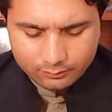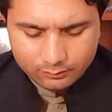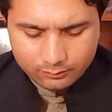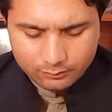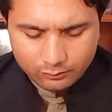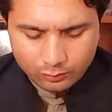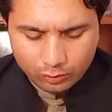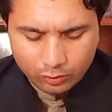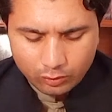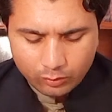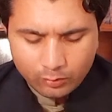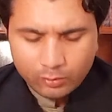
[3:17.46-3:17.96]

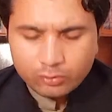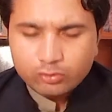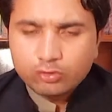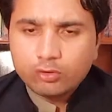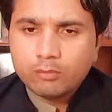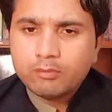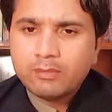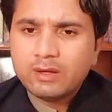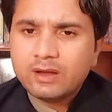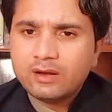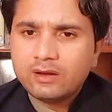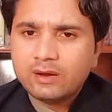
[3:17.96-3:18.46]
और वो जो
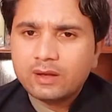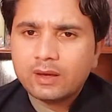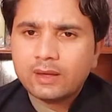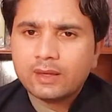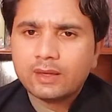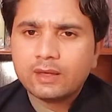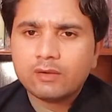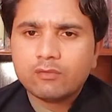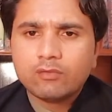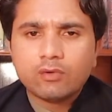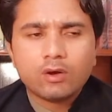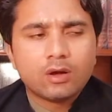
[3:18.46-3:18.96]
मीडिया
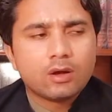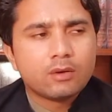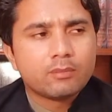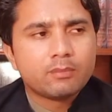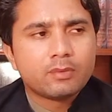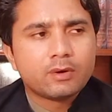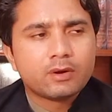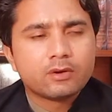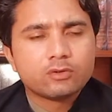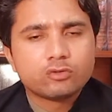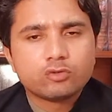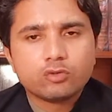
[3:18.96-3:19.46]
है वहाँ
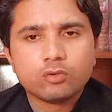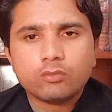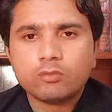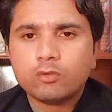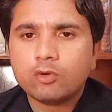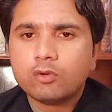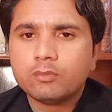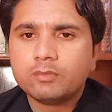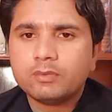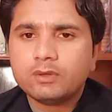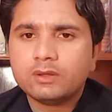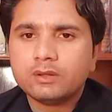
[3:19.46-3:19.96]
पर सो
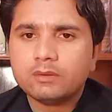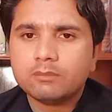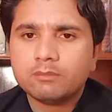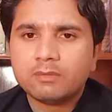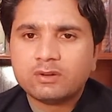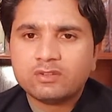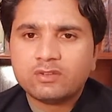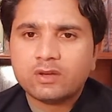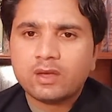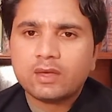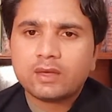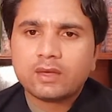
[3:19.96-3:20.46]
वो भी
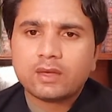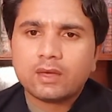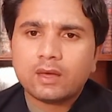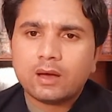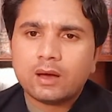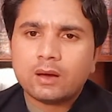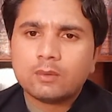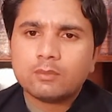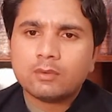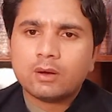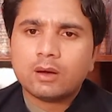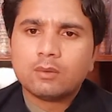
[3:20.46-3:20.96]
बजाय कि
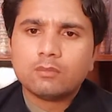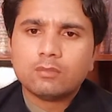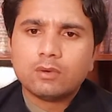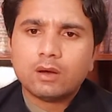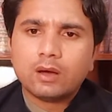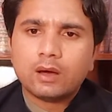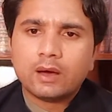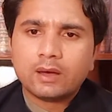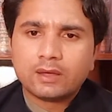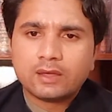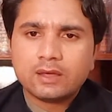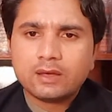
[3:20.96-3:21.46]
आप हम
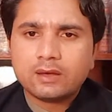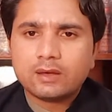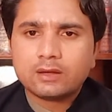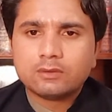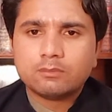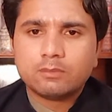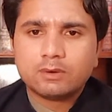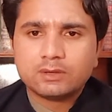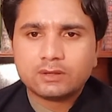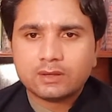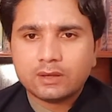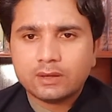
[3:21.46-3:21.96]
हकीकत
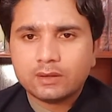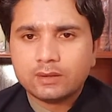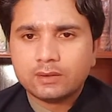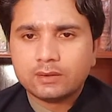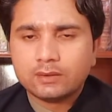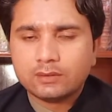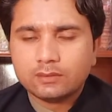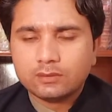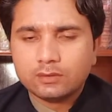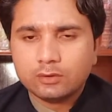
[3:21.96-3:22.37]
बताएं